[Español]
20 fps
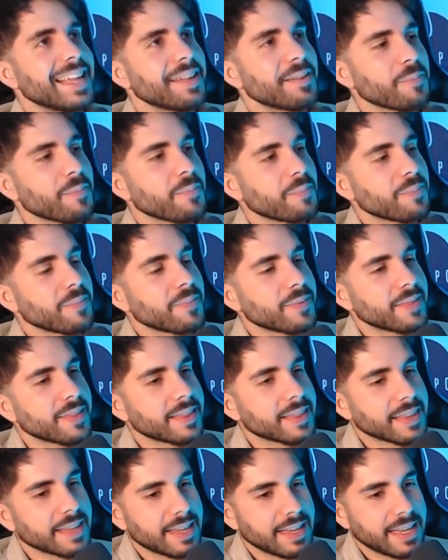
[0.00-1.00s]
lo pregunto a ti.
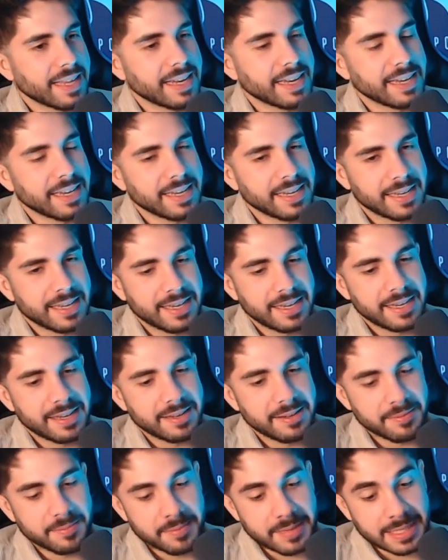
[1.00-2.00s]

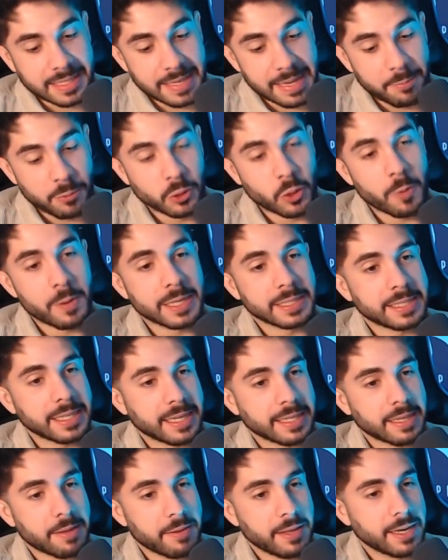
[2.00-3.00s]
desde mi punto de vista,
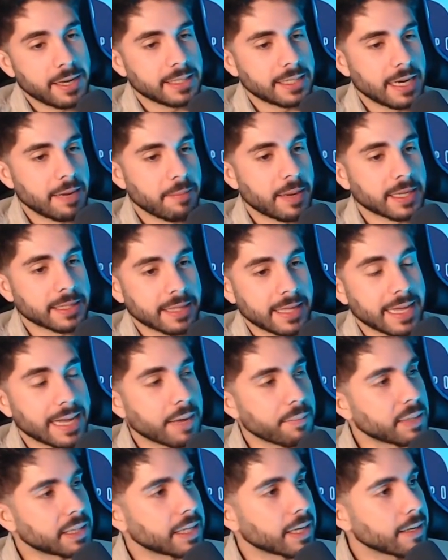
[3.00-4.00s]
que también es la parte de
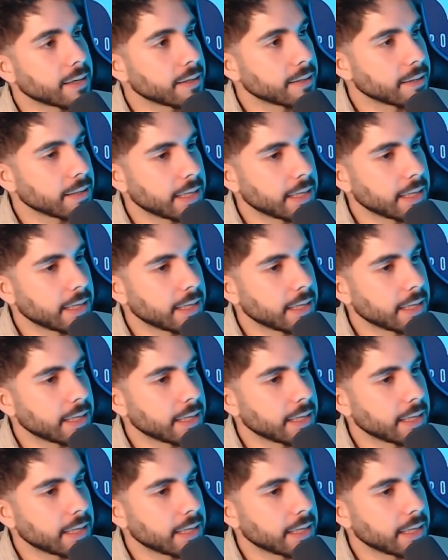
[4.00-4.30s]
capitán,